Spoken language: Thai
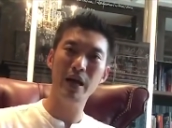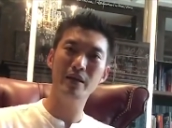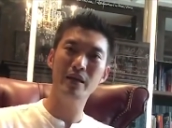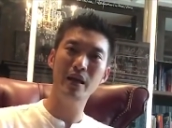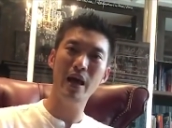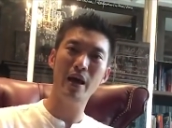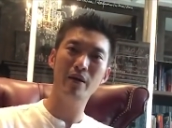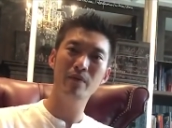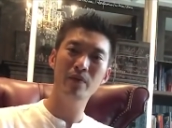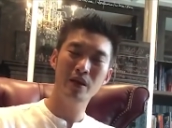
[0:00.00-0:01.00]
5ที่แรก
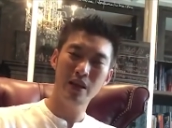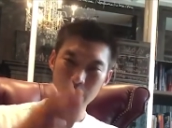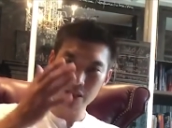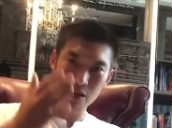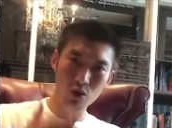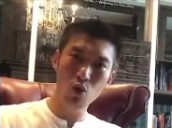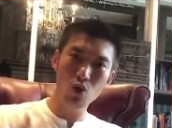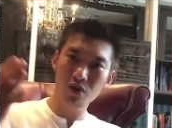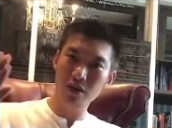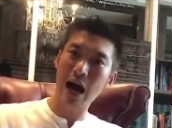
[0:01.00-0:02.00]
และจะลุก
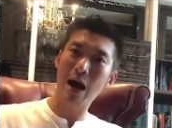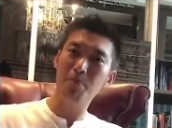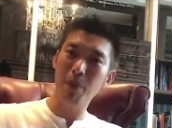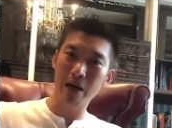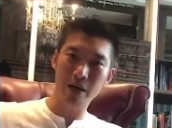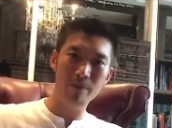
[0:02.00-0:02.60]
ลามไป